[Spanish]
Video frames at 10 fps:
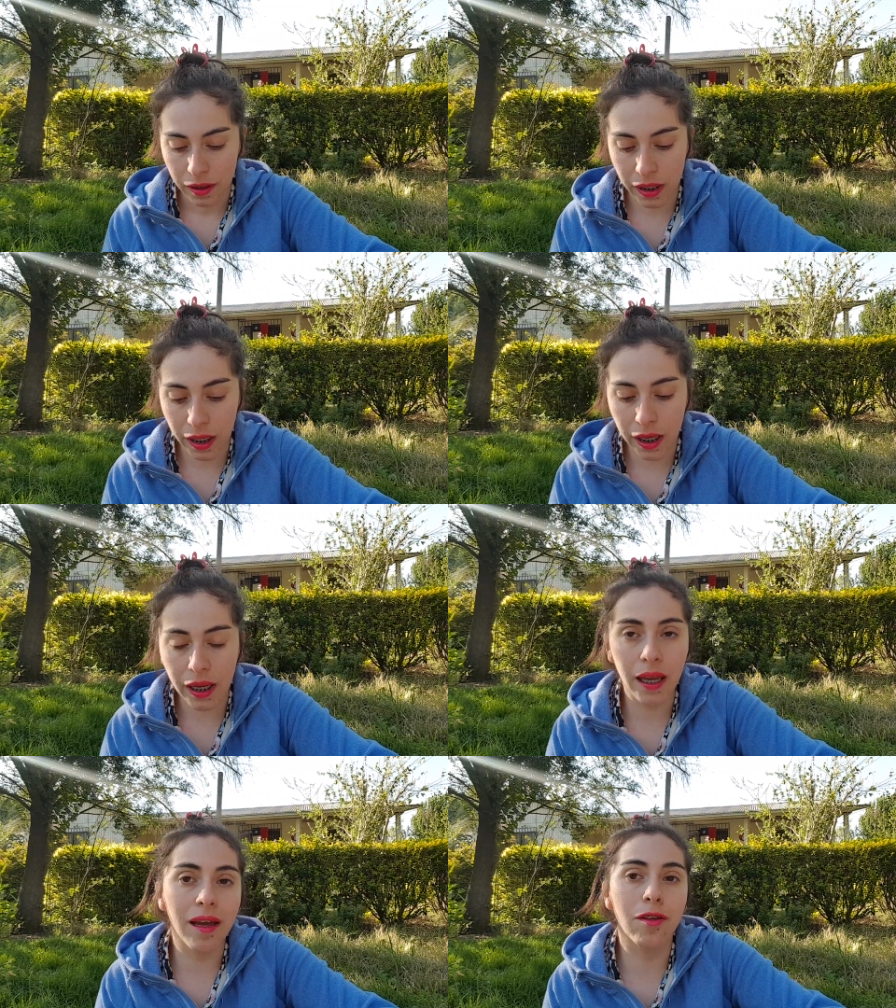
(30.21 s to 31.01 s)

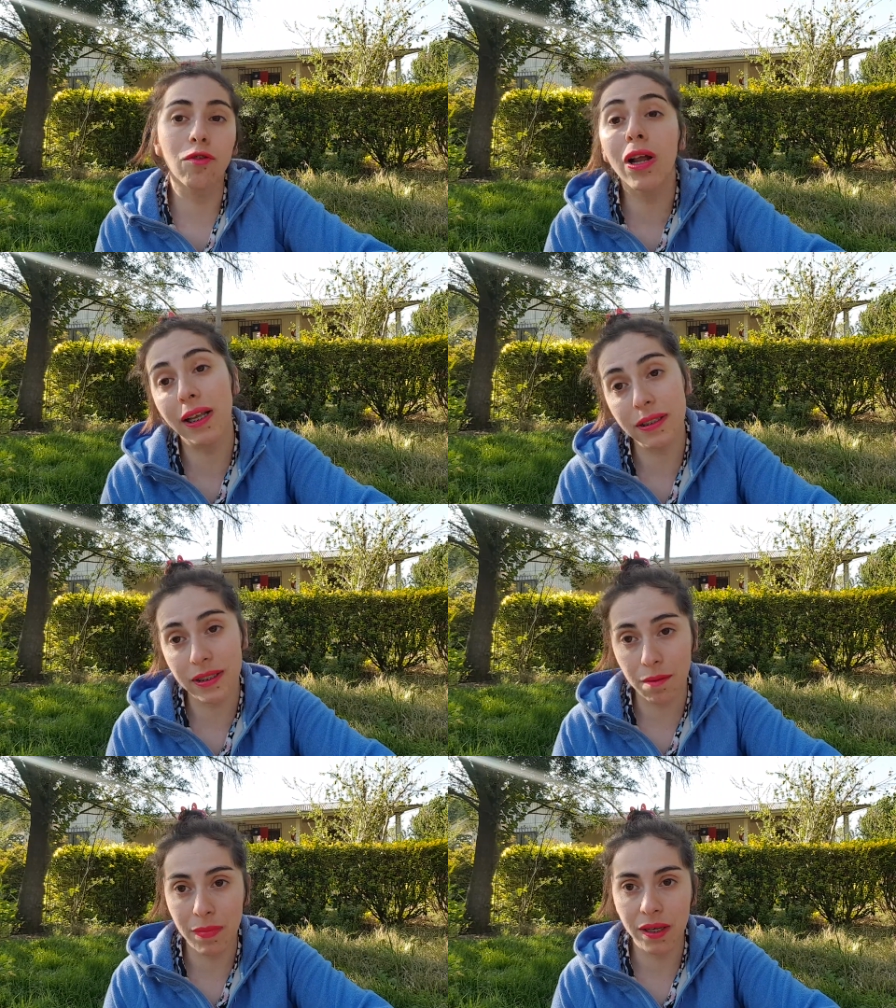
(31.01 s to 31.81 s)
que no
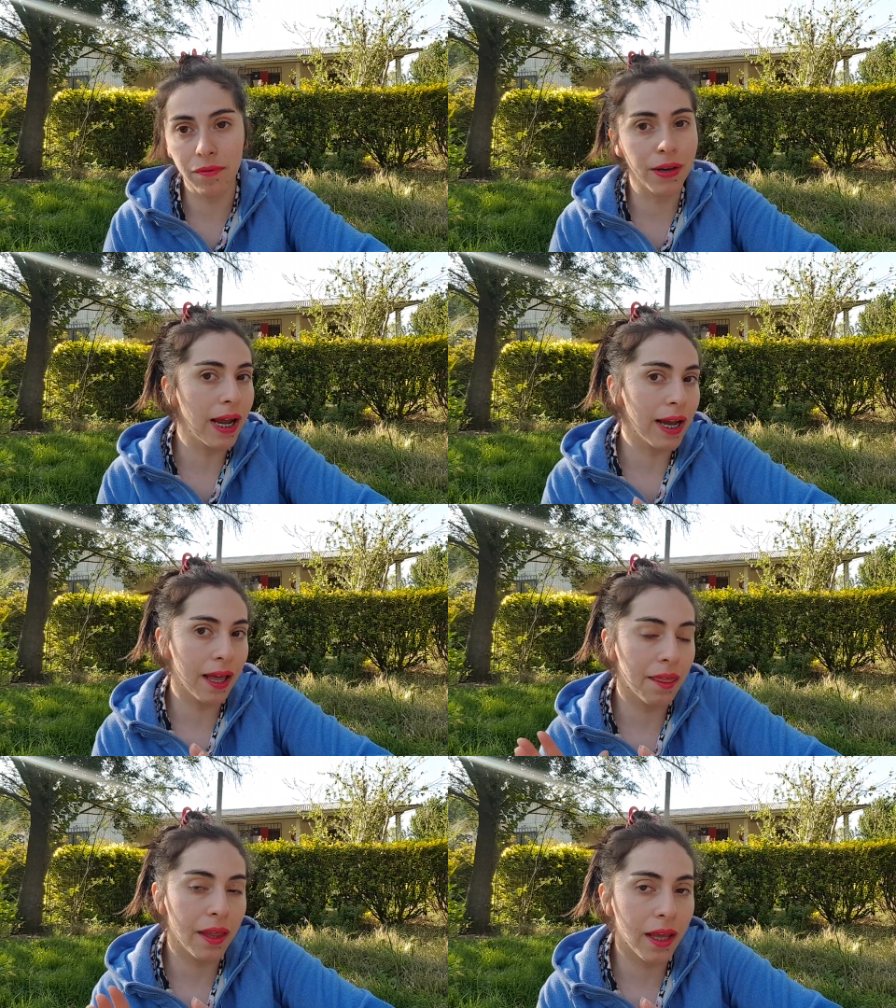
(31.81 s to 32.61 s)
alcancé mis
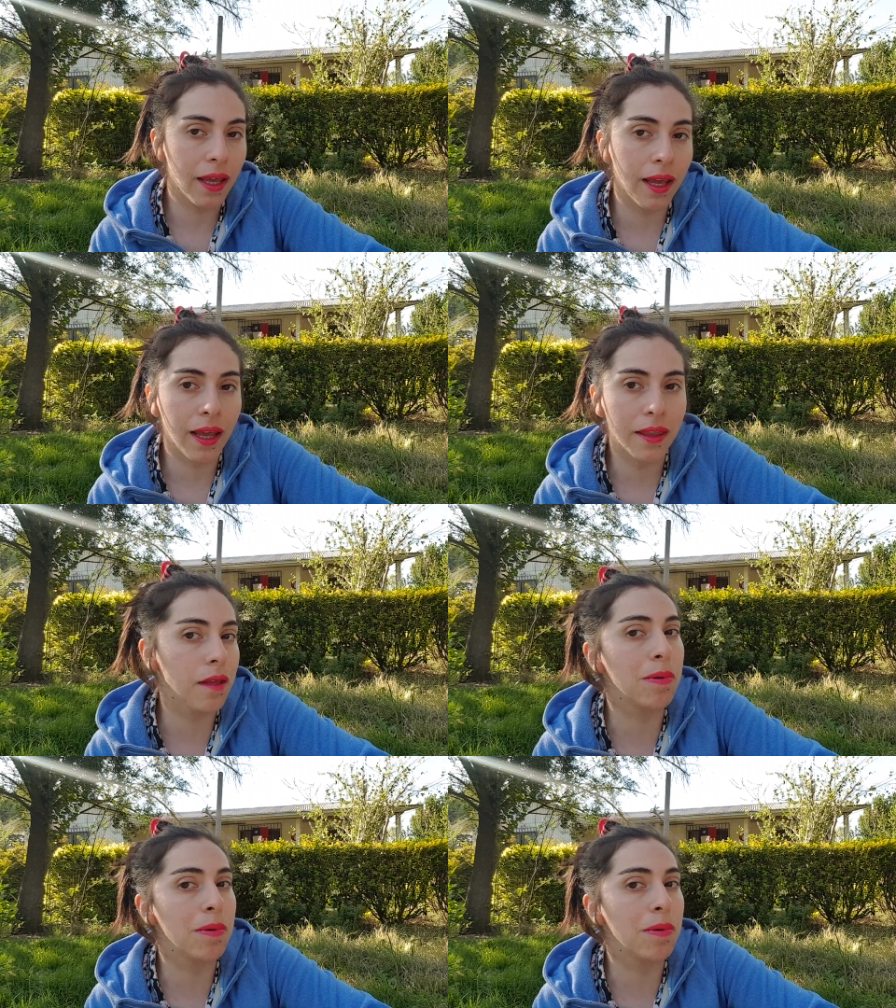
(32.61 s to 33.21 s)
franjas de,